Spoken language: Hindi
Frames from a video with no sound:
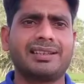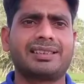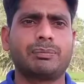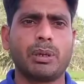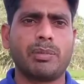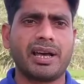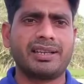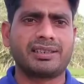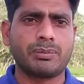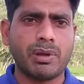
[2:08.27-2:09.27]
जैसी
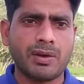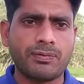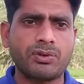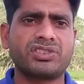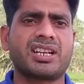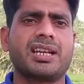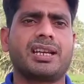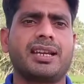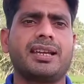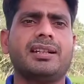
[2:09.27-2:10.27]
बीमारी से महफूज
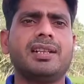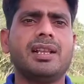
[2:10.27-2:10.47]
रहेंगे